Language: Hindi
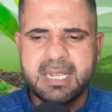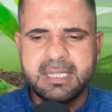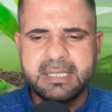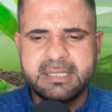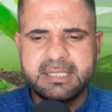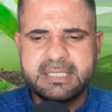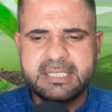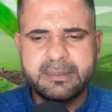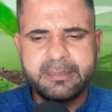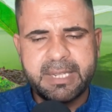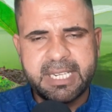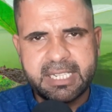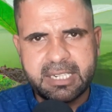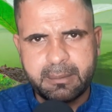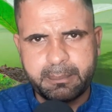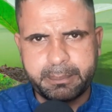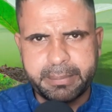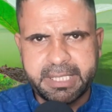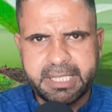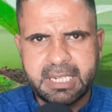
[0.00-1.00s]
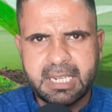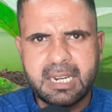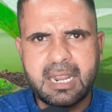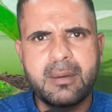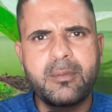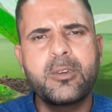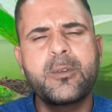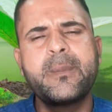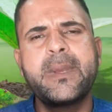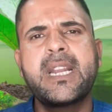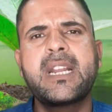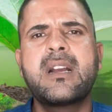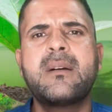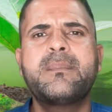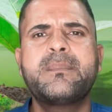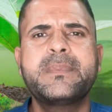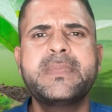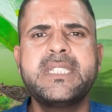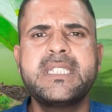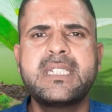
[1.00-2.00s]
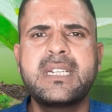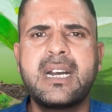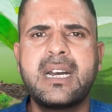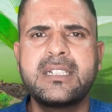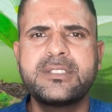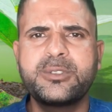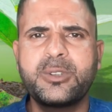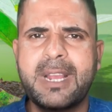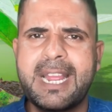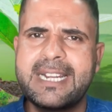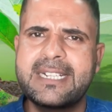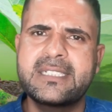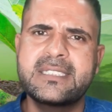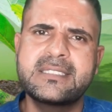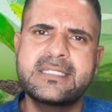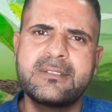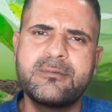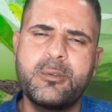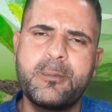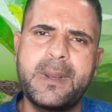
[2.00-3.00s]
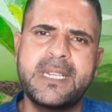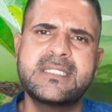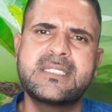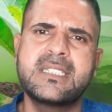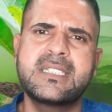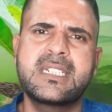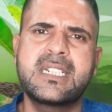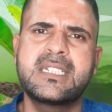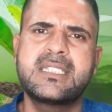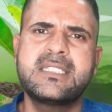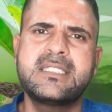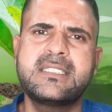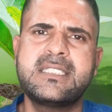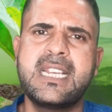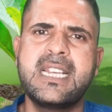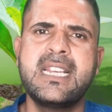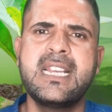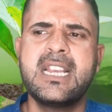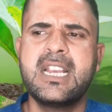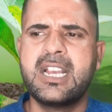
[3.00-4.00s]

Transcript: नीचे मेरी कंपनी का नाम और मेरी कंपनी का जो एड्रेस है वो मेंशन कर दीजिए